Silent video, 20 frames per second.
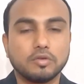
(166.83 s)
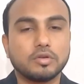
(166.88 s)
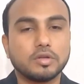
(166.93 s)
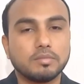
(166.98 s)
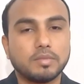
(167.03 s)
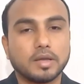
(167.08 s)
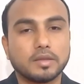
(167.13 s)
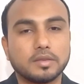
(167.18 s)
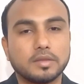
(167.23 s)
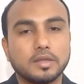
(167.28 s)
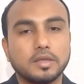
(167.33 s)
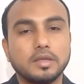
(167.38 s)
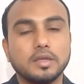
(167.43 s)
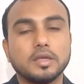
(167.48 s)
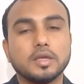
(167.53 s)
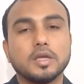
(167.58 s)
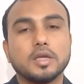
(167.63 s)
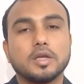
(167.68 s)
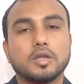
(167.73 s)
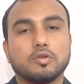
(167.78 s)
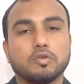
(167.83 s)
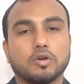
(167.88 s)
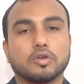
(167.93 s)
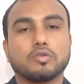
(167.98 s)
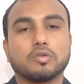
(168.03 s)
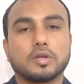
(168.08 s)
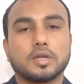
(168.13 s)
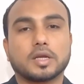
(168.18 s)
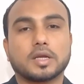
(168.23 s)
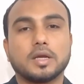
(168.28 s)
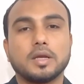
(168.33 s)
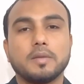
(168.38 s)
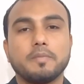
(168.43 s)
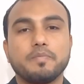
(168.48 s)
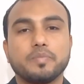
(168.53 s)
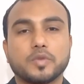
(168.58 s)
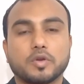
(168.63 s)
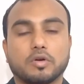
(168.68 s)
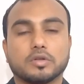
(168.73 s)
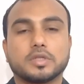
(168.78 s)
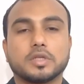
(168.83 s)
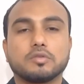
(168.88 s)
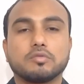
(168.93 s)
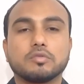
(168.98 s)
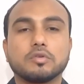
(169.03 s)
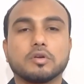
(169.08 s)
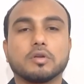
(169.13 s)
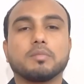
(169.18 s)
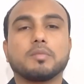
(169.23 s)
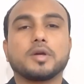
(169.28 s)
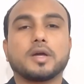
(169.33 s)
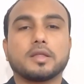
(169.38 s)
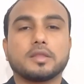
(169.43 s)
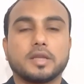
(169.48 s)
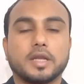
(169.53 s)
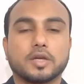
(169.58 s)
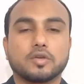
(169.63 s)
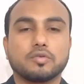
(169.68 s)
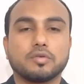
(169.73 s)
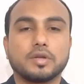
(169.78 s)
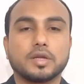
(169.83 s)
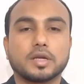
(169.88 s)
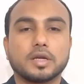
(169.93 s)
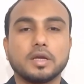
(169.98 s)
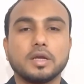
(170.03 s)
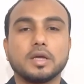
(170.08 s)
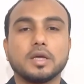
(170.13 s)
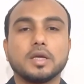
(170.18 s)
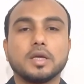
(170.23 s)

ডিউটি বাদ দিই নয়শো টাকা অর্থাৎ উননব্বই হাজার একশো টাকা